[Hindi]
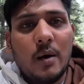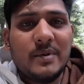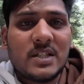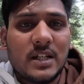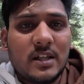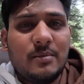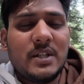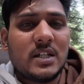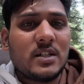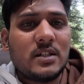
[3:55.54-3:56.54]
आप इसके अंदर
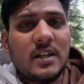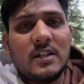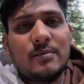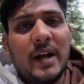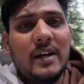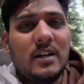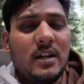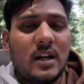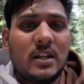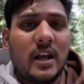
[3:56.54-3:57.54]
भी जा सकते हैं इसमें एंट्री
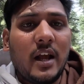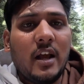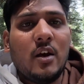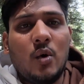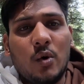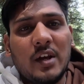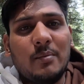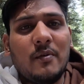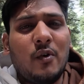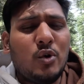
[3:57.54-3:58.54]
टिकट दे के और
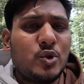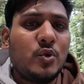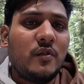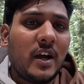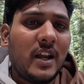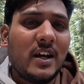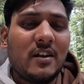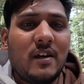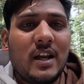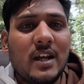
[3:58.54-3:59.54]
यहाँ पे फ़ोटोशूट वगैरह
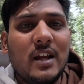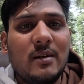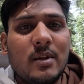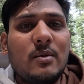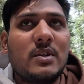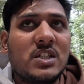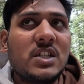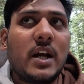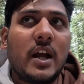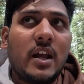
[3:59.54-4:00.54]
करवाने के लिए मतलब
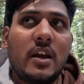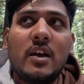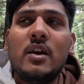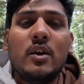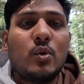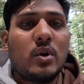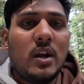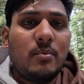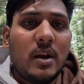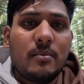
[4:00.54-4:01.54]
अच्छी जगह है ये
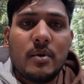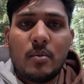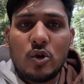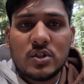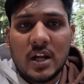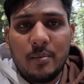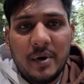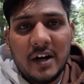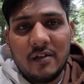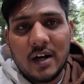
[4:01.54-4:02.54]
क्योंकि लंबे लंबे बहुत सारे
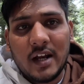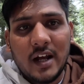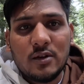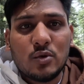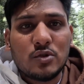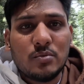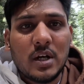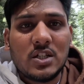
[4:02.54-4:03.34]
पेड़ वगैरह हैं तो उसमें